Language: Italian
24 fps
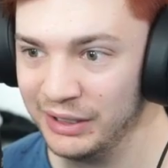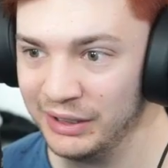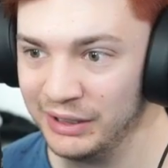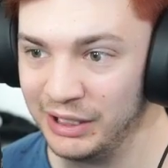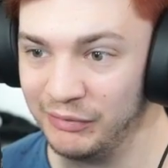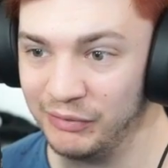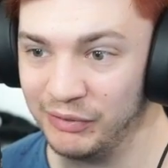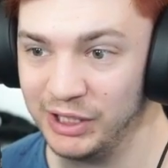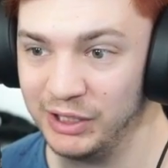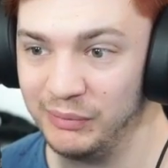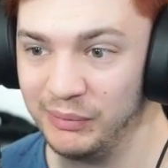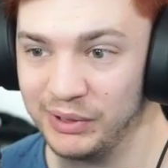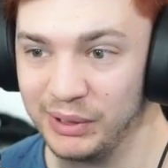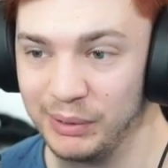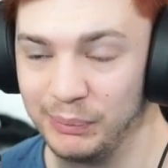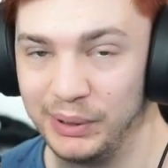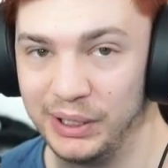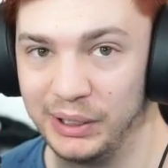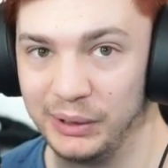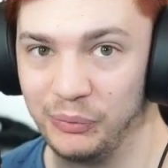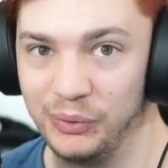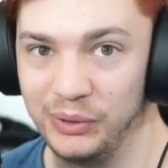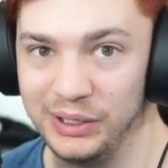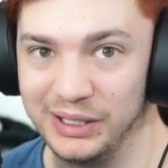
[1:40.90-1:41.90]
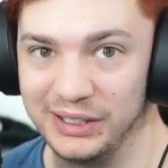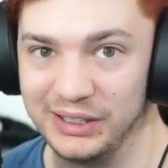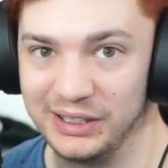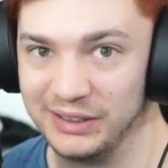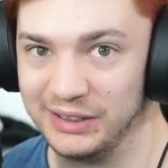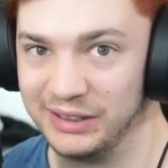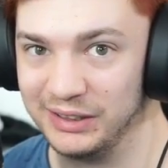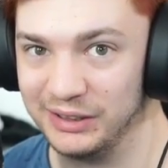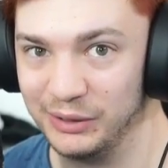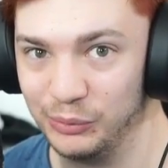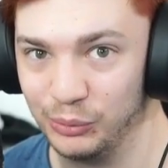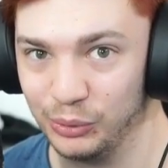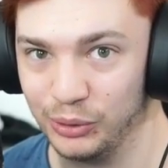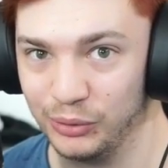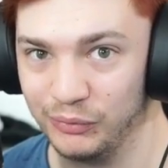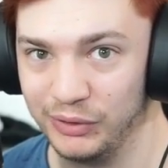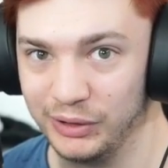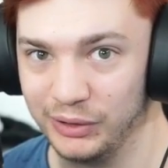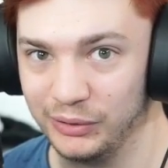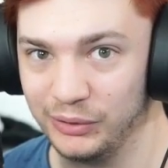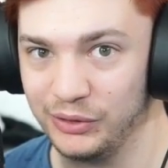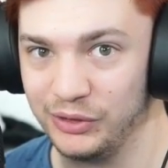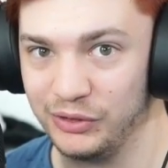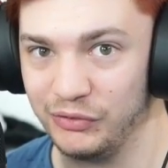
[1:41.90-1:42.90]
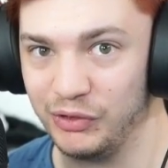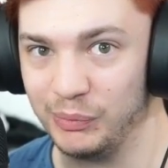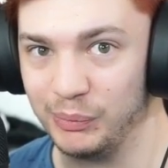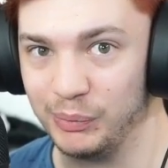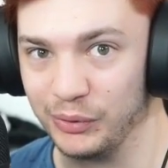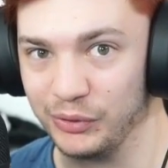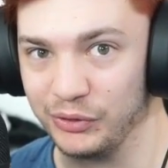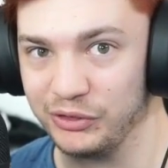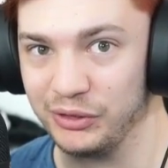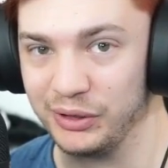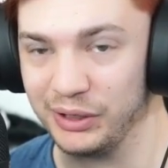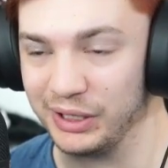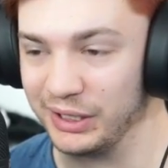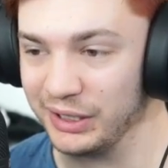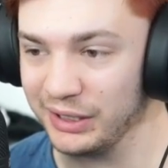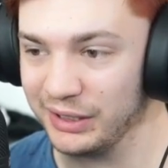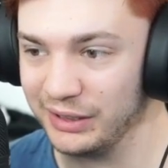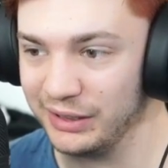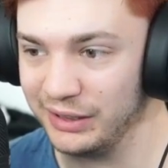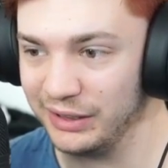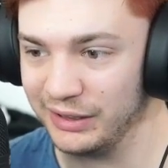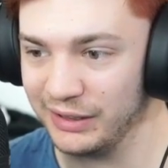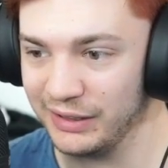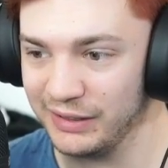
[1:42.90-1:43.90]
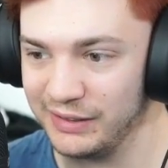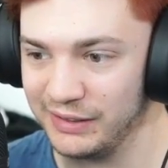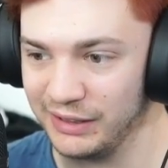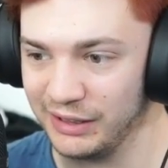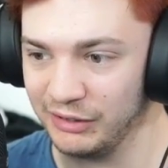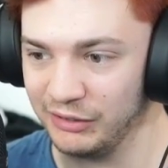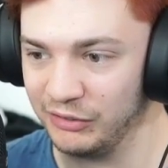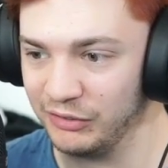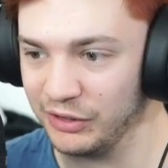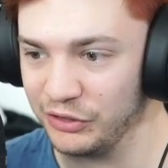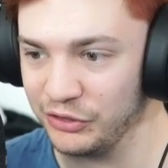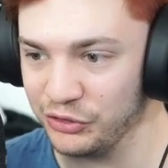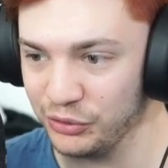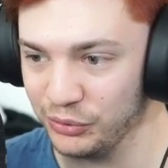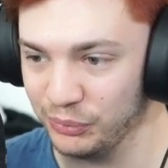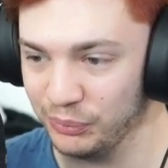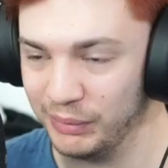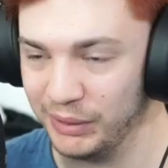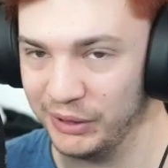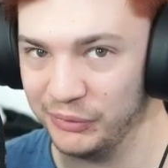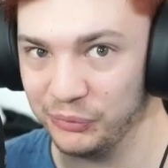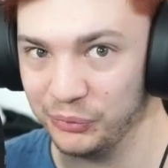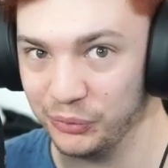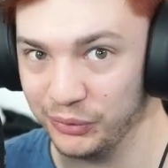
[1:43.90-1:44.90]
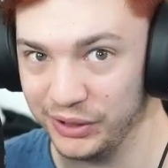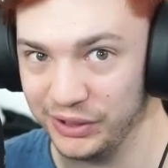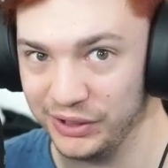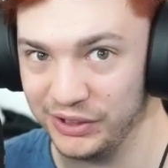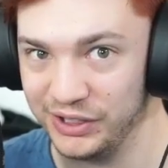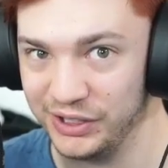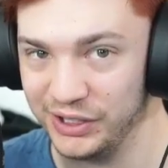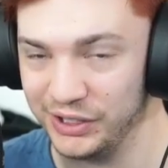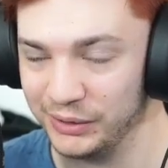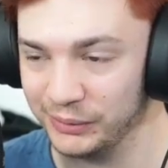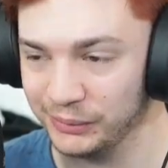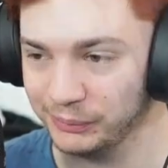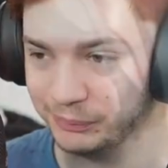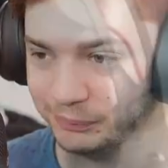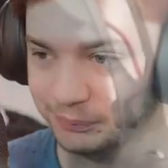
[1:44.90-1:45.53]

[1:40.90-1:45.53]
E fatemi sapere quindi se siete nuovi, così vi posso anche ringraziare, vi lascio un bel cuoricino,